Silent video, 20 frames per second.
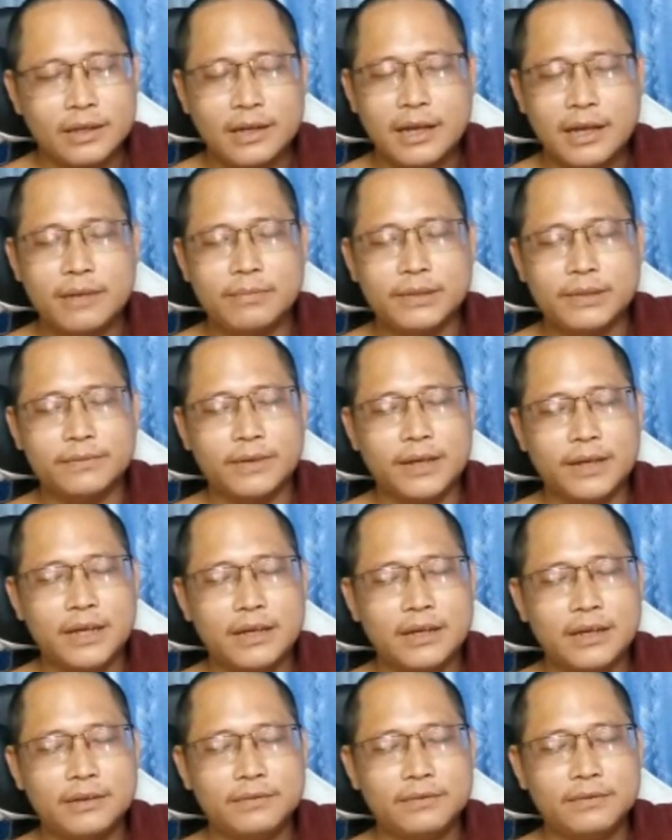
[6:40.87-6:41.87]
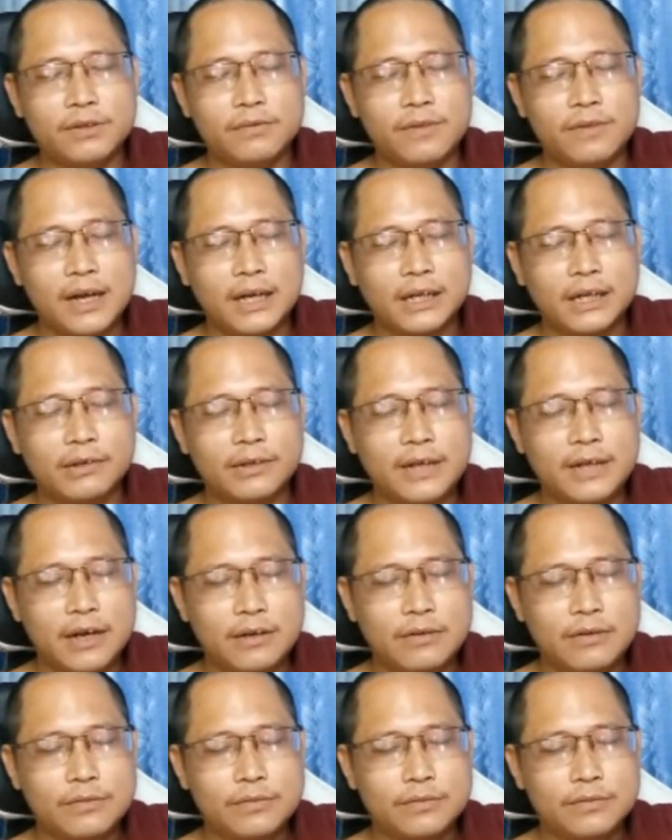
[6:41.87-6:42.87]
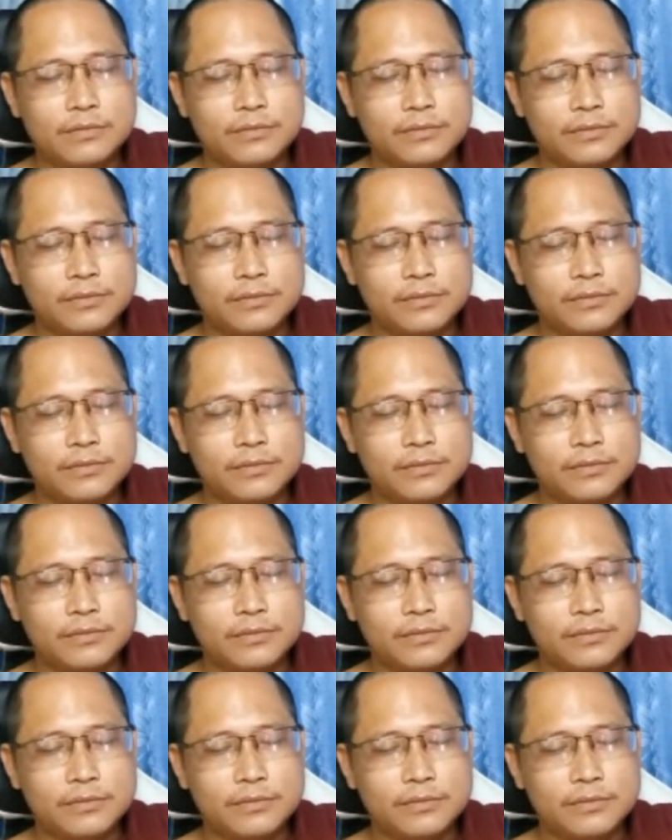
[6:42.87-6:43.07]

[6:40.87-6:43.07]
thì đây mình phải vượt qua cái nỗi đau